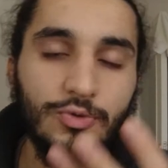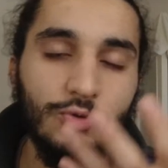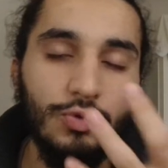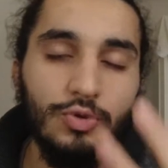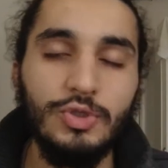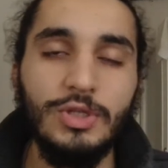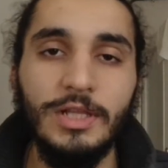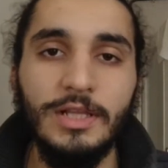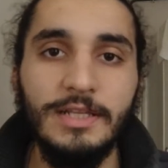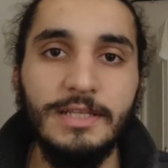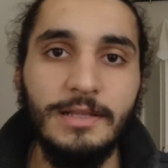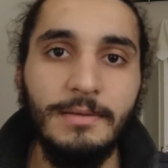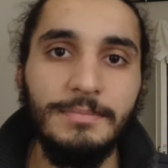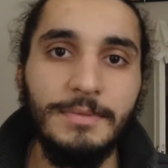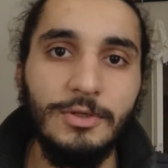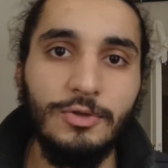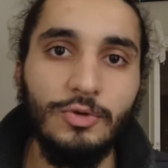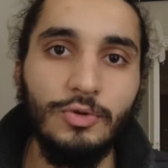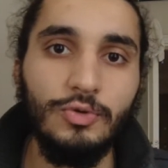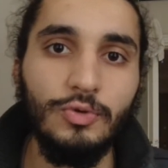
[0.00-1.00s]
Ruhsal
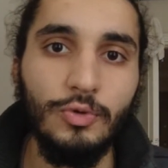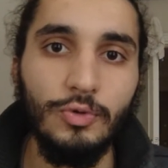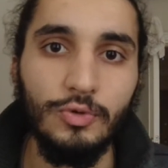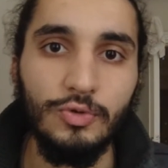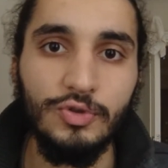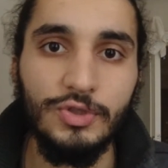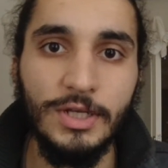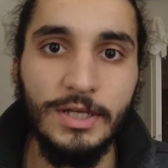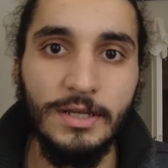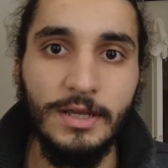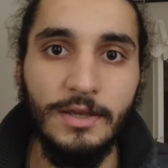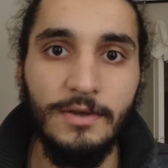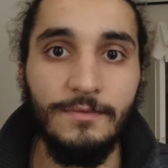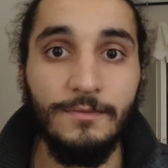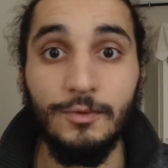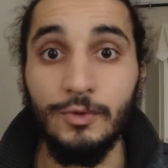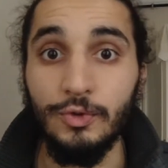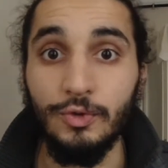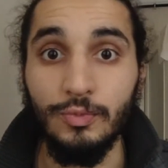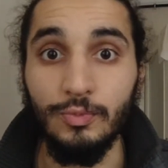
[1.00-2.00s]
anlamda kötü olursak
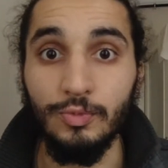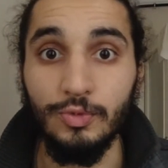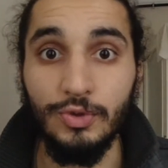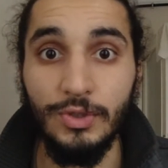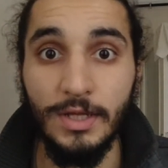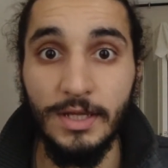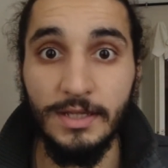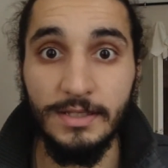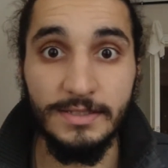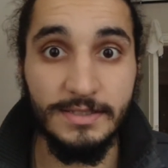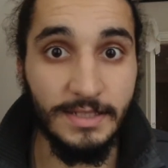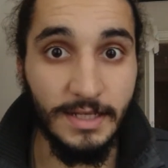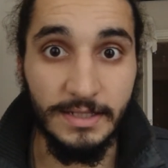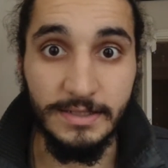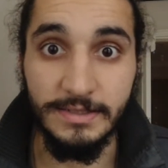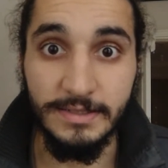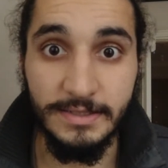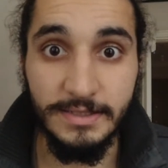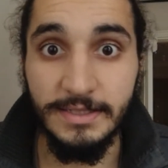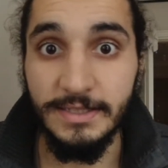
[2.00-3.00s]
vücudumuzda
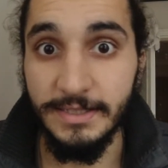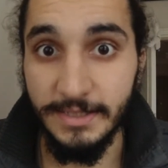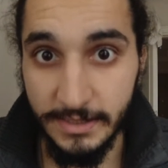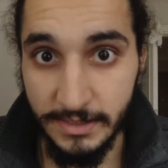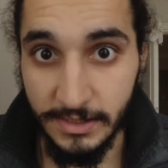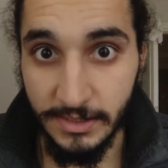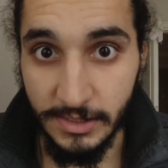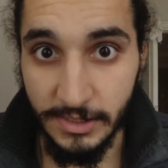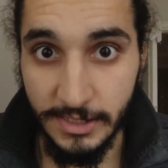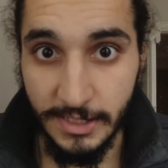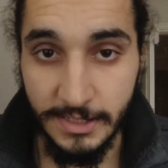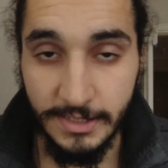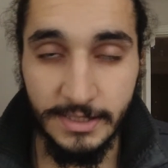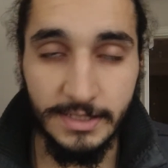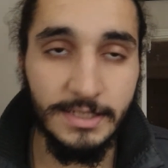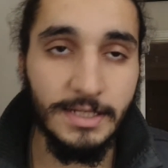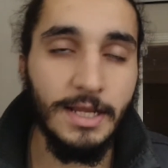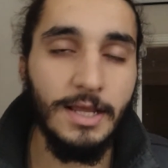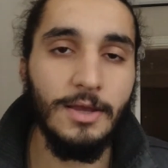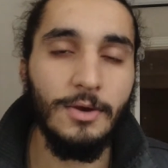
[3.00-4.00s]
sağlığını
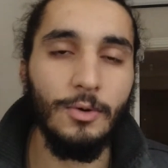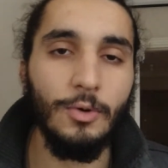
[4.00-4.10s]
yitirecektir.